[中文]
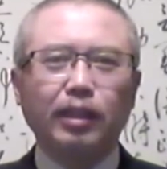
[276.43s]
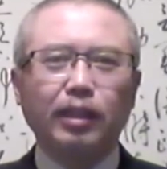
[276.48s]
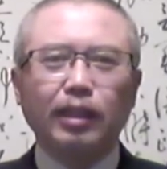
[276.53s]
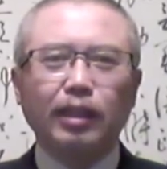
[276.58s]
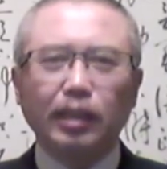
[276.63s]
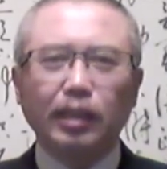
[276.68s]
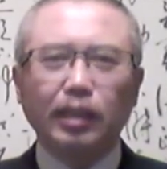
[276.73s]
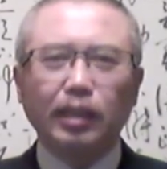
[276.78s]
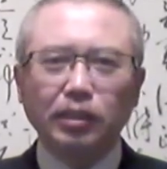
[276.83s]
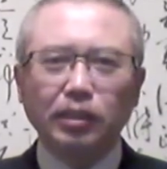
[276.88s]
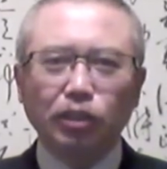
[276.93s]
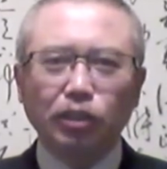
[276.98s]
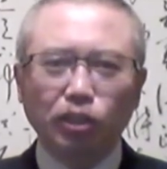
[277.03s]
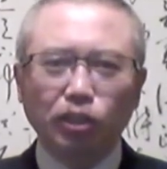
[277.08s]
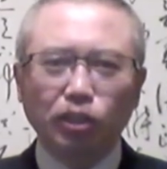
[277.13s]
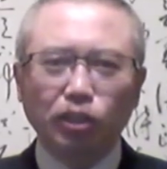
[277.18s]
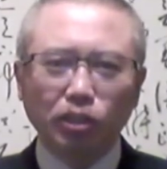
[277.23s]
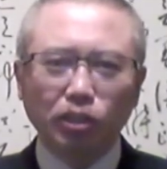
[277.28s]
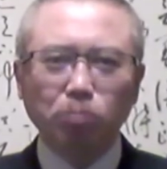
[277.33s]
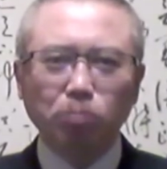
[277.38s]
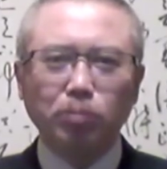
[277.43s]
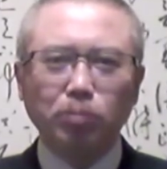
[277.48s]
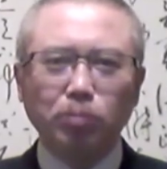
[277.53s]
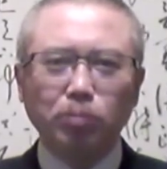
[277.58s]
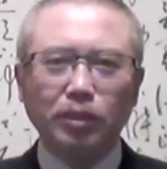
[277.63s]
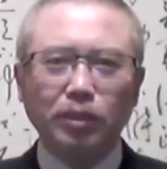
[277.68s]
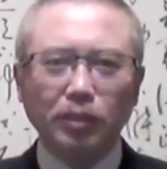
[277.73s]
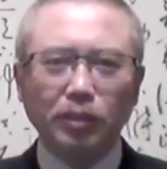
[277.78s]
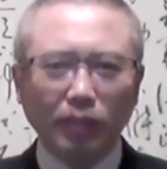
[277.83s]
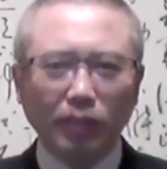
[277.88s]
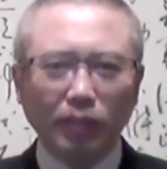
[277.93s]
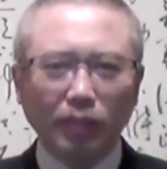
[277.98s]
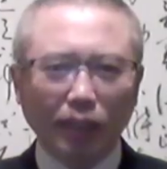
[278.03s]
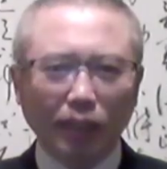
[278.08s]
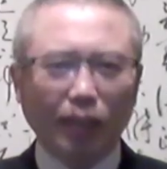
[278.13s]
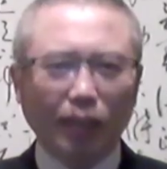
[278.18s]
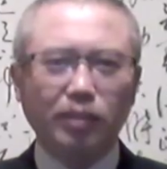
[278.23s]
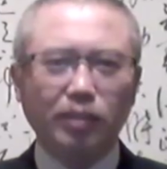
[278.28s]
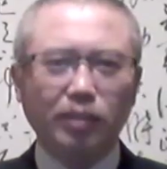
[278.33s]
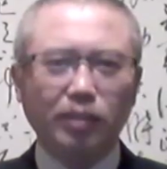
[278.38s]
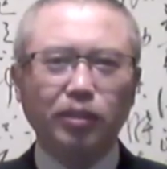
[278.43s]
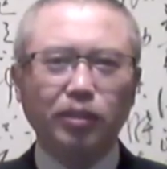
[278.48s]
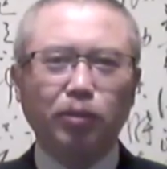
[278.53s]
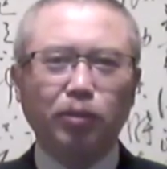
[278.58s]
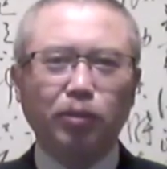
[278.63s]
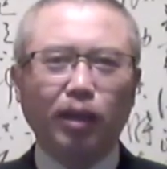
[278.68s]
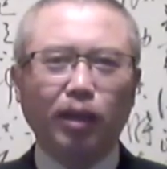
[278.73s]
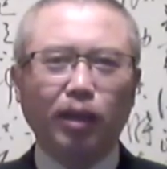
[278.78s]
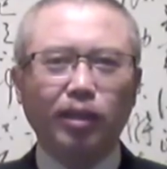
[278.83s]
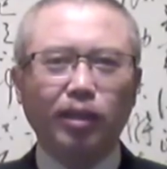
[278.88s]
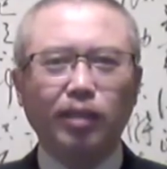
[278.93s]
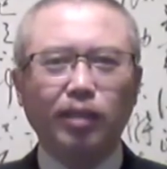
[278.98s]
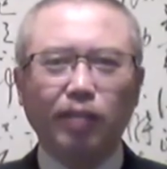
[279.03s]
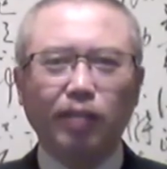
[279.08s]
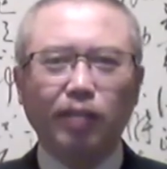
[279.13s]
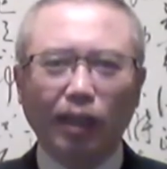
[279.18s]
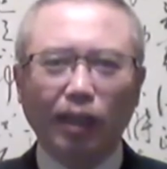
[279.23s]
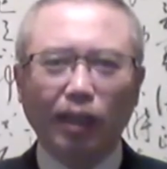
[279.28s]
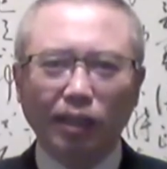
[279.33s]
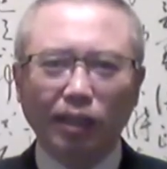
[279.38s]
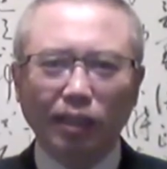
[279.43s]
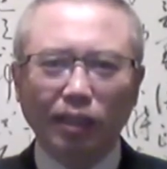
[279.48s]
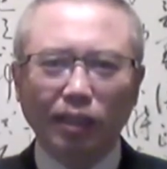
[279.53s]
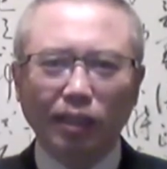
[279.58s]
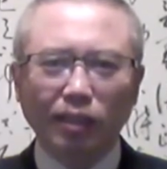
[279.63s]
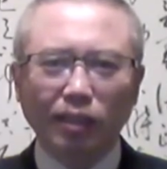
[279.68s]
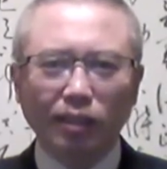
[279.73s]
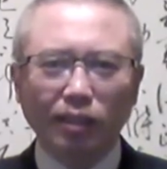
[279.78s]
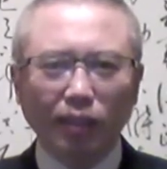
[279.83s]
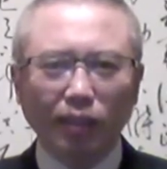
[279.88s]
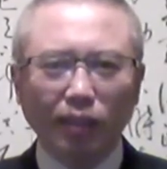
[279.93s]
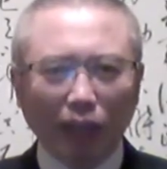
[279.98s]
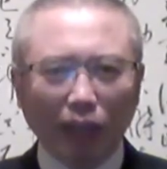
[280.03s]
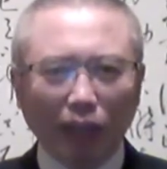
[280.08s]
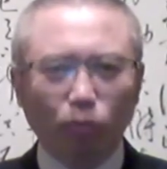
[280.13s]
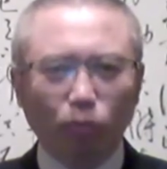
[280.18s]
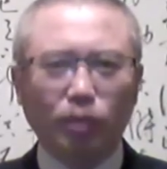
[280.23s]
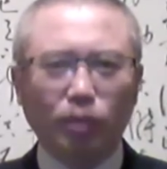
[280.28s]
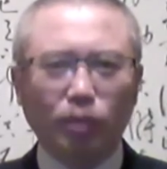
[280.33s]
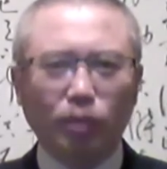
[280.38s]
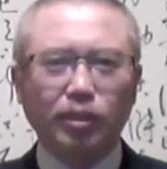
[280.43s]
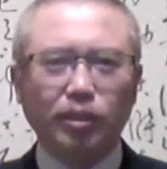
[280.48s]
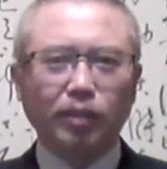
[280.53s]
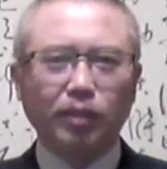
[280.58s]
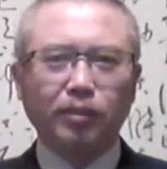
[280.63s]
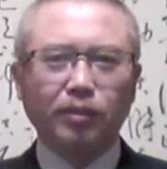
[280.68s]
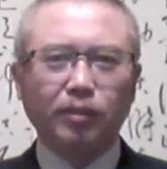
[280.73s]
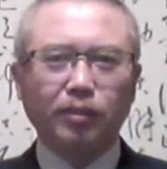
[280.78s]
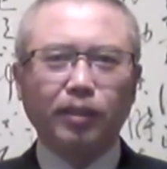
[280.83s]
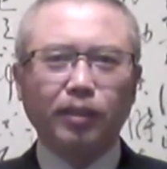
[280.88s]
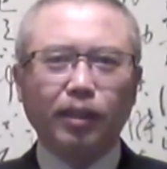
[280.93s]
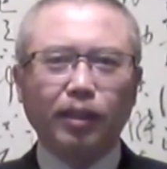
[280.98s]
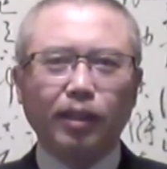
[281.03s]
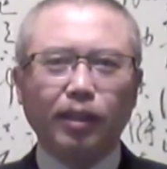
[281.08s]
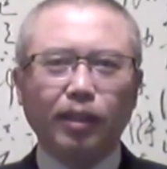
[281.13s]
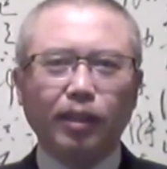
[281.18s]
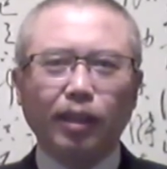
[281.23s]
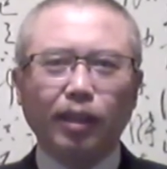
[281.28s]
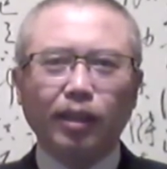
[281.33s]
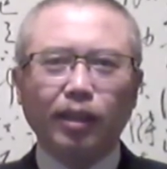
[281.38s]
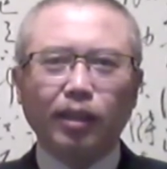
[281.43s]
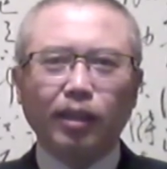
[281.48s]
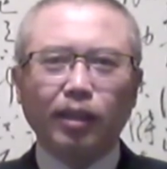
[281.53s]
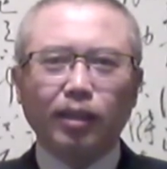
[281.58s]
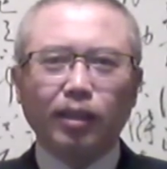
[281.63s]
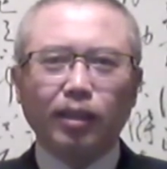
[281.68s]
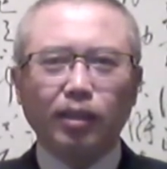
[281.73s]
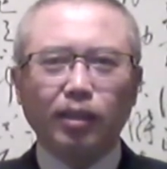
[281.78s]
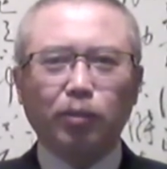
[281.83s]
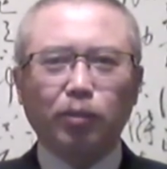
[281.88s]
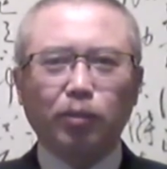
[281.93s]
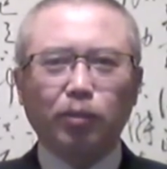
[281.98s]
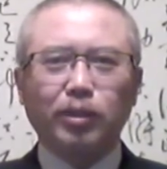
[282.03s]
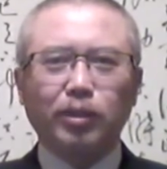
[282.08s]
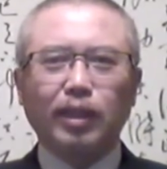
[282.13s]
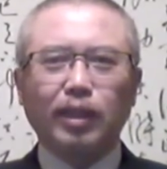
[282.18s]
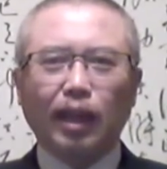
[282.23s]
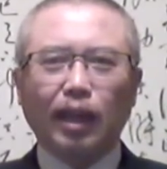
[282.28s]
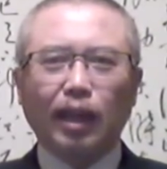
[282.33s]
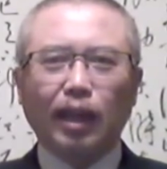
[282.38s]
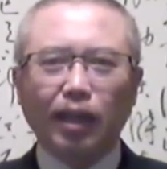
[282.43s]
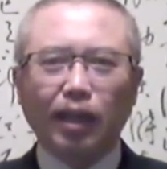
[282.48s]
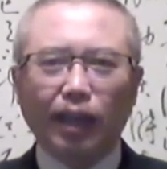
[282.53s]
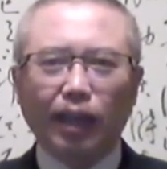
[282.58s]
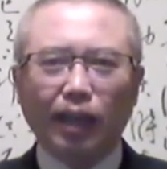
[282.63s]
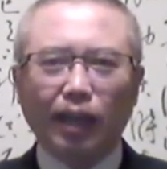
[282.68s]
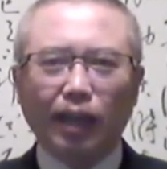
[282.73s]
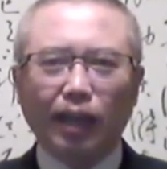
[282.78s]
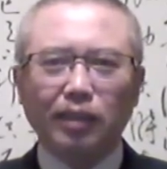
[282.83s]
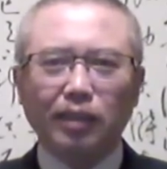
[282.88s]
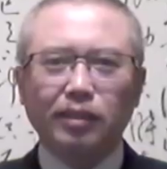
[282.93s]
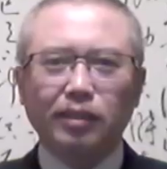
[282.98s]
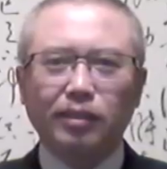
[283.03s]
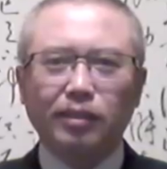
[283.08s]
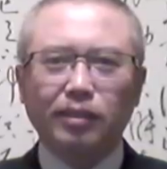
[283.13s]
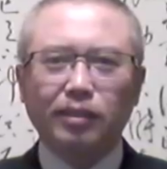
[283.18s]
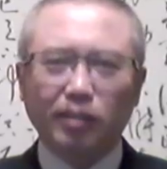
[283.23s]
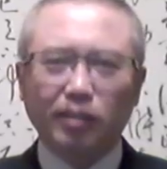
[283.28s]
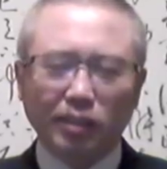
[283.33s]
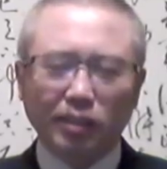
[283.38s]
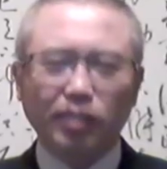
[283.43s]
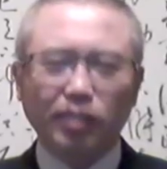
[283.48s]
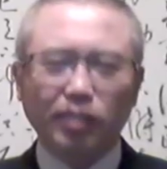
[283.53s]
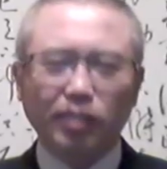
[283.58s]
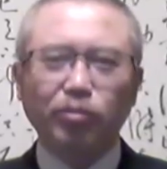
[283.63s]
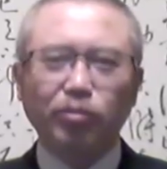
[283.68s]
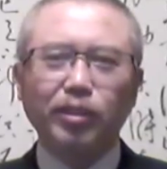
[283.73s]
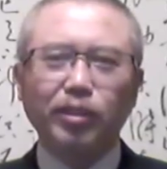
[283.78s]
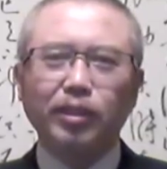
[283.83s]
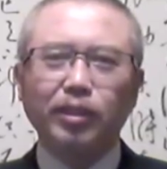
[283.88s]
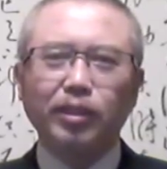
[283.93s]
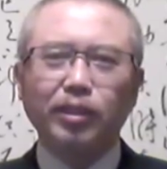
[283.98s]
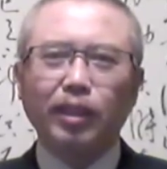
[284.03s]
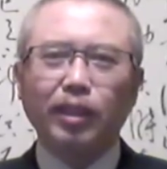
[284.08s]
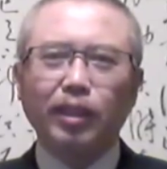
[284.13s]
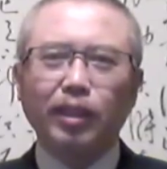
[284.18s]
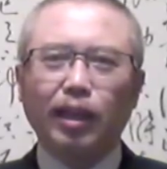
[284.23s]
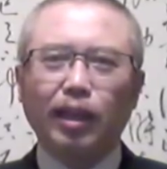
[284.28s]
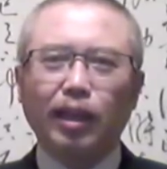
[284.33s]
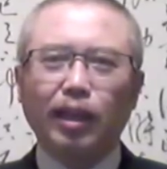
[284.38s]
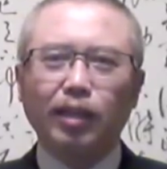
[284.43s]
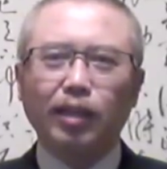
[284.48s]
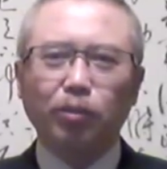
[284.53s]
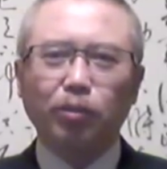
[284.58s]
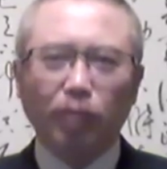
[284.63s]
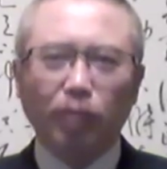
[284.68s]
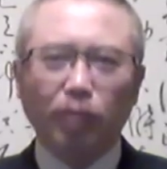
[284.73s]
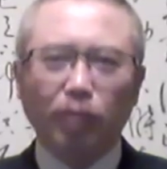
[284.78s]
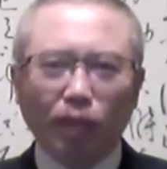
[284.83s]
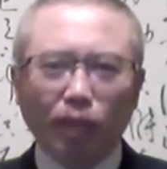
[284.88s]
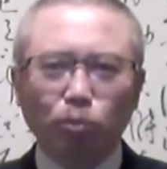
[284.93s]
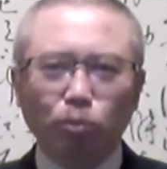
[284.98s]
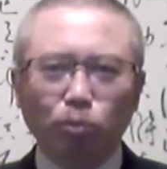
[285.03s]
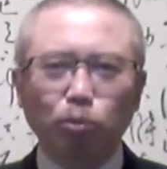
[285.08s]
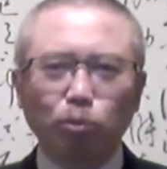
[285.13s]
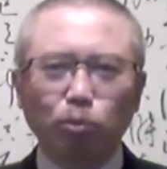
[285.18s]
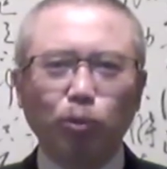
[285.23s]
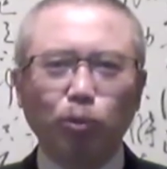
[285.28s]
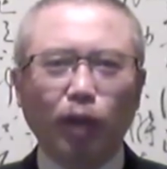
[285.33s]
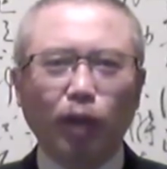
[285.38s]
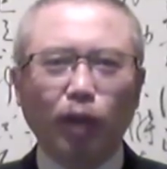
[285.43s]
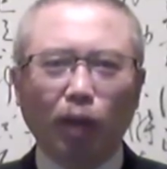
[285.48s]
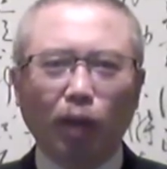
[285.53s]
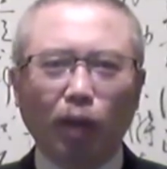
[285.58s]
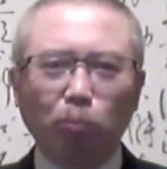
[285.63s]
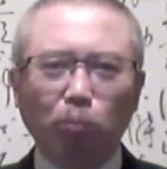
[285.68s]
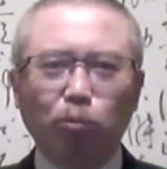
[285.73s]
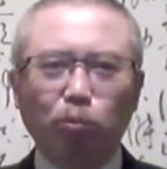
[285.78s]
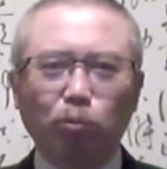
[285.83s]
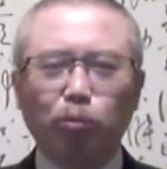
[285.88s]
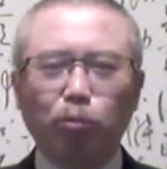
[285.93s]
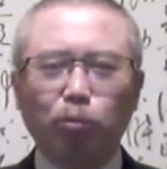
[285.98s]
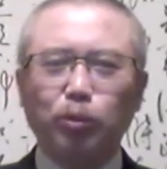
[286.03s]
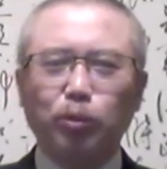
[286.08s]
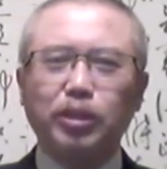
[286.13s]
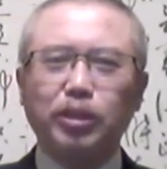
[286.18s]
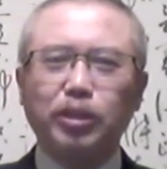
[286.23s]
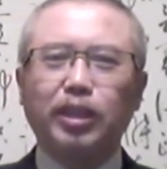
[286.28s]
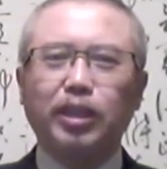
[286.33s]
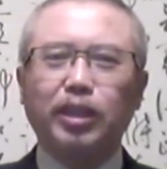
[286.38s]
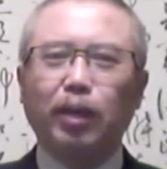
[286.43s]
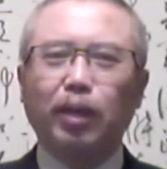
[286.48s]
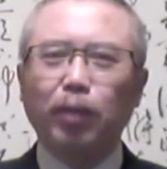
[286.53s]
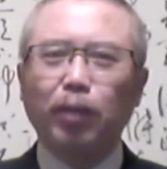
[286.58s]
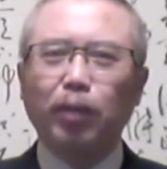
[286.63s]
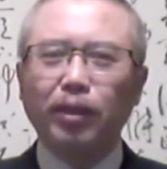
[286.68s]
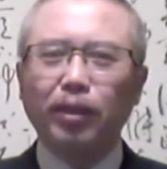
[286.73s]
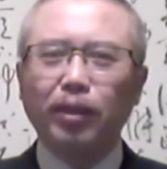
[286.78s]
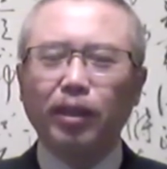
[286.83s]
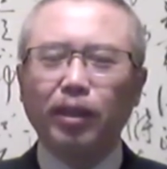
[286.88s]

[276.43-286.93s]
但是习近平上台之后啊，他就来了一个大转身啊，他一会儿在南海呀惹是生非，那一会儿呀出动航母威胁台湾，